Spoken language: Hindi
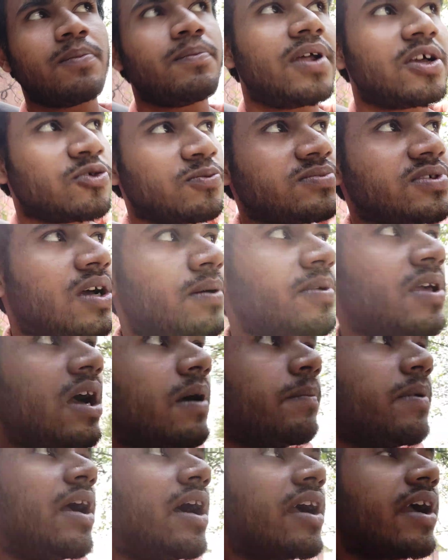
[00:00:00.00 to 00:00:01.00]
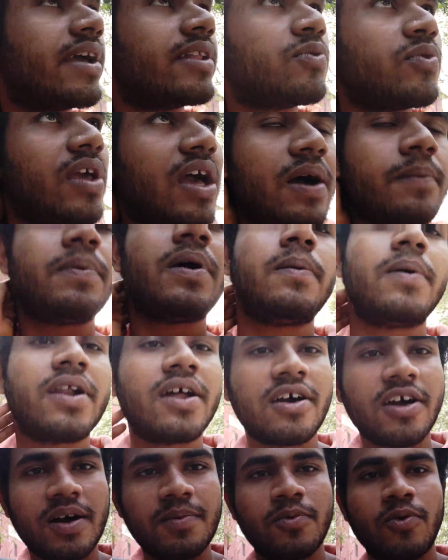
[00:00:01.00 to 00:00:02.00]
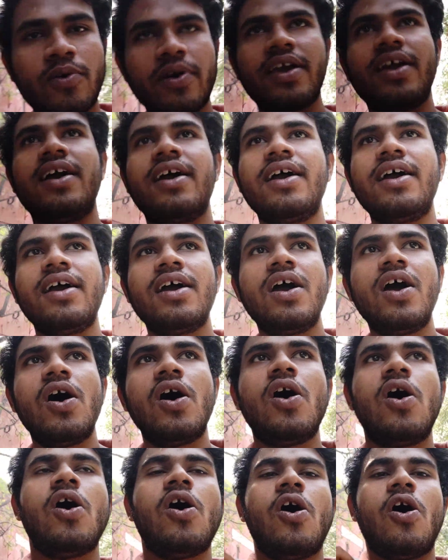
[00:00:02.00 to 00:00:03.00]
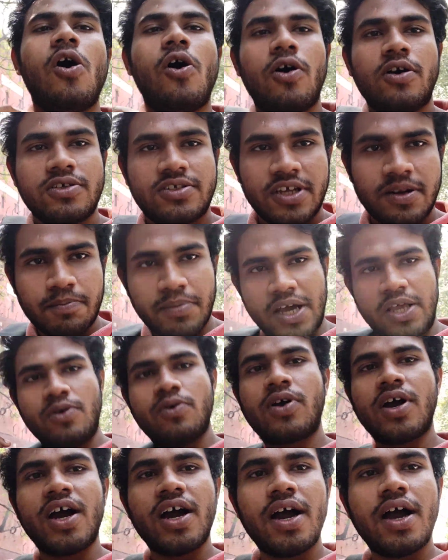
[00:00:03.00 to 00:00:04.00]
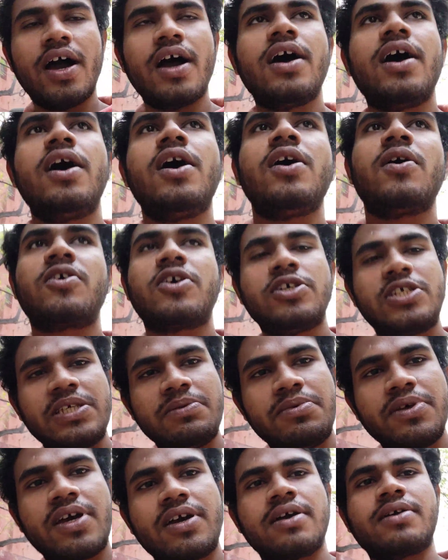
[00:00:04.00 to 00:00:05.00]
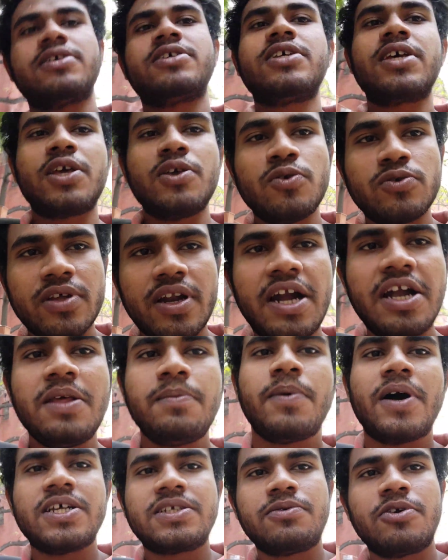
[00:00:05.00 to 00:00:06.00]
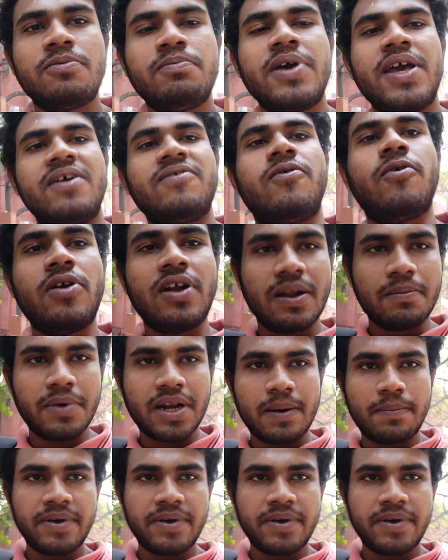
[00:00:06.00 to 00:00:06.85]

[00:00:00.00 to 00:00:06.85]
अपना चुपचाप यहाँ पे आ गए तो यहाँ पे हमारा काम हो गया है और जिन भाइयों का किसी भी जैसे कि यूज़र आईडी पासवर्ड में फ़ोन नंबर